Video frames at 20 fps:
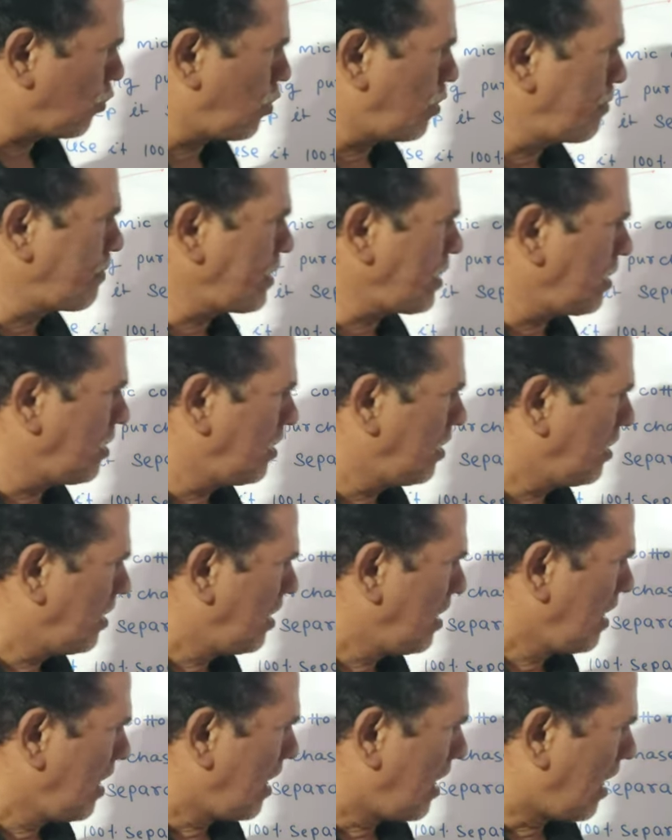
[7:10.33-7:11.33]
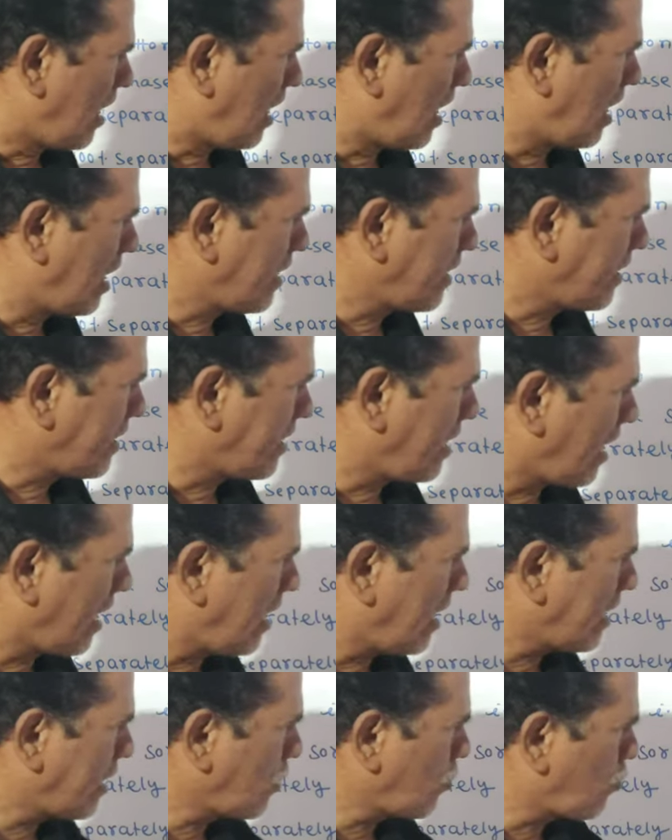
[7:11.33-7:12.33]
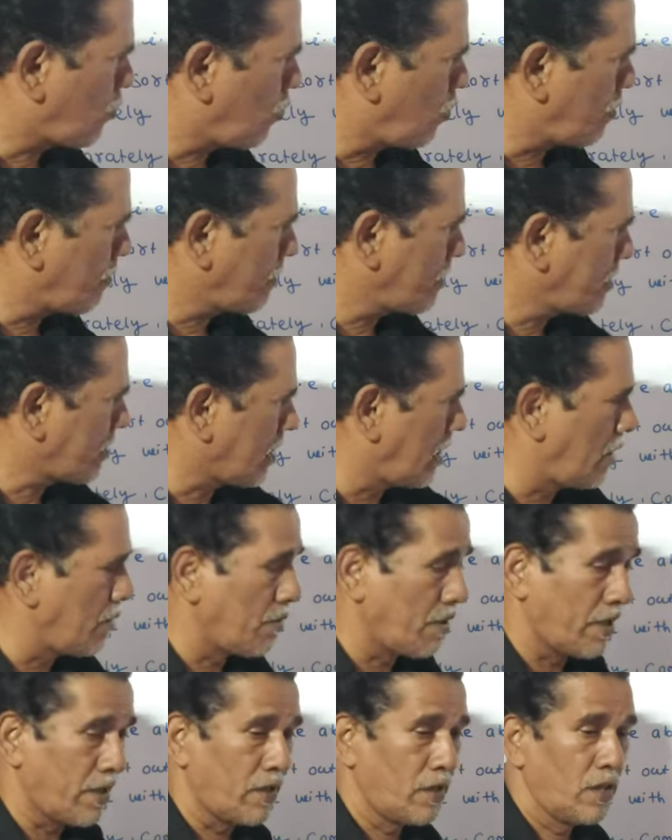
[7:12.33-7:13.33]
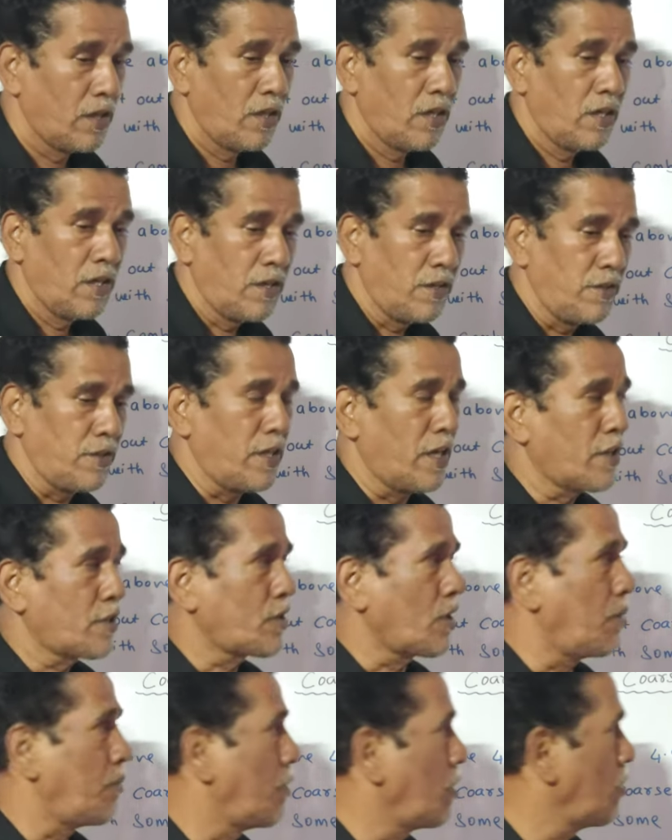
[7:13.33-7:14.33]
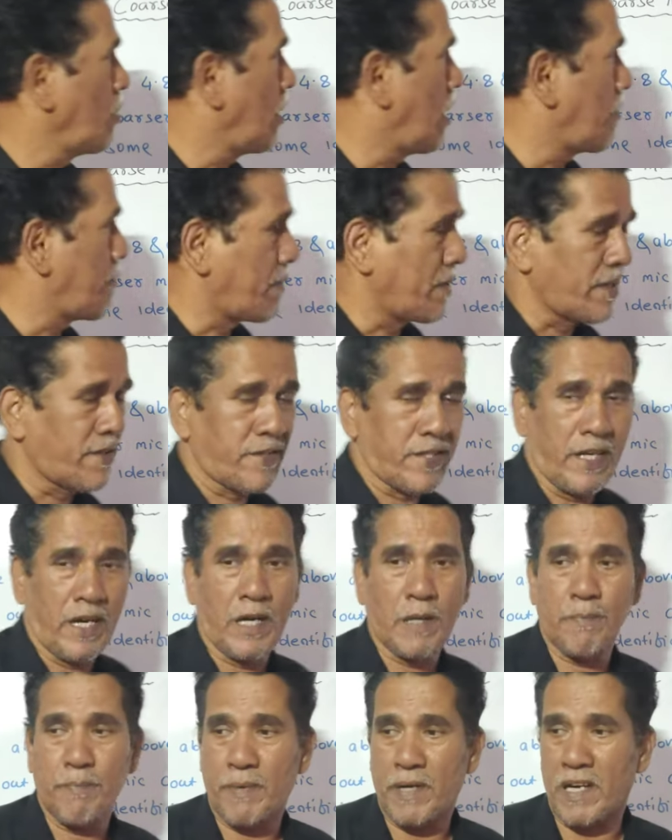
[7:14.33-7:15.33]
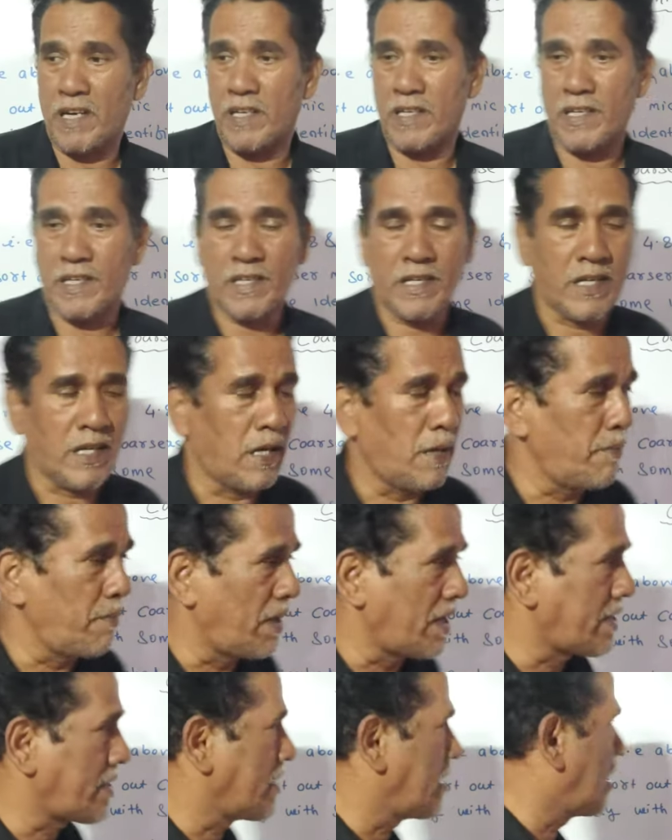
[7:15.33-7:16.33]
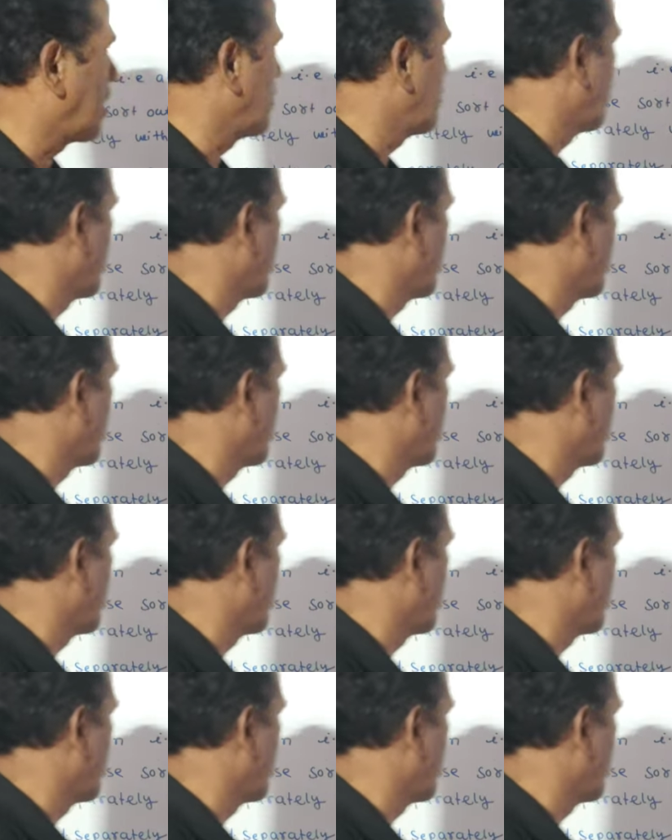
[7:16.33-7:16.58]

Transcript: कोम्ड आज डायड कोम्ड स्लाइबर ये समझ लो आपने चार पाँच लॉट का मटेरियल